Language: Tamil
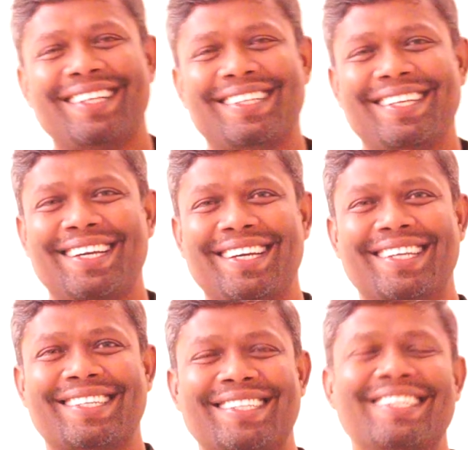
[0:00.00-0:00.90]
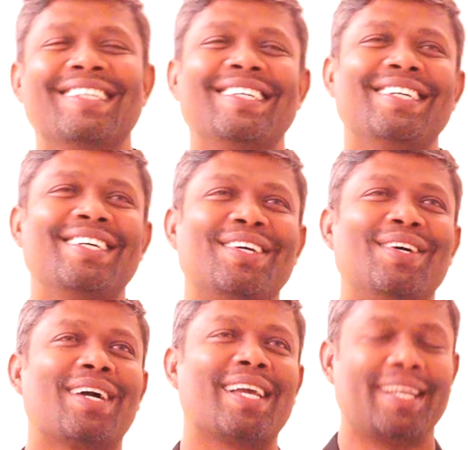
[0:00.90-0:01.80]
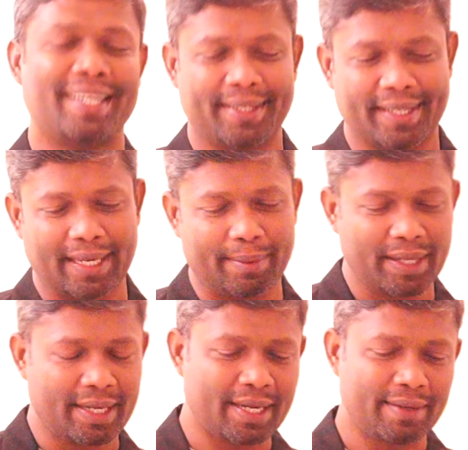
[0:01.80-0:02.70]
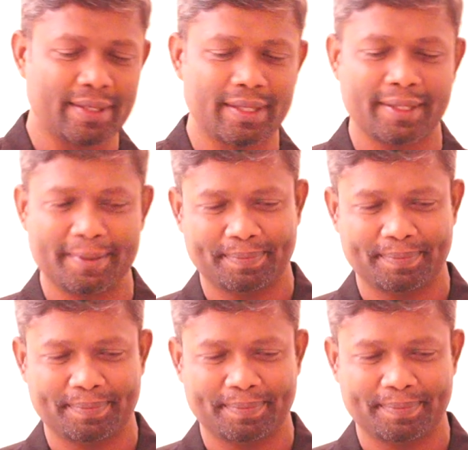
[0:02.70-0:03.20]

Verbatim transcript: தெரியல எனக்கு ஓகே அப்படின்னு ரிட்டர்ன் வந்து